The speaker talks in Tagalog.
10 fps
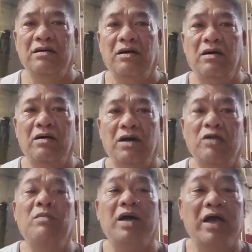Oh,
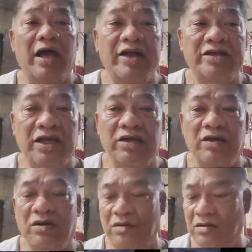ano mangyayari sa inyo?